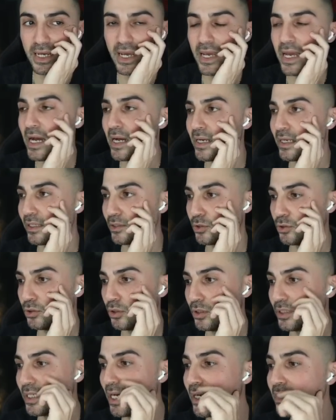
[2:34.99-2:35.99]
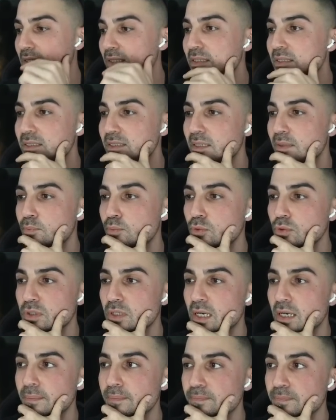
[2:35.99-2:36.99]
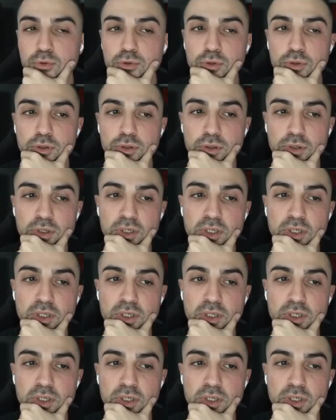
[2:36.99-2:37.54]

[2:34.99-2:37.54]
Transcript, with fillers: AI yazıyor. Kendiniz de burada bunu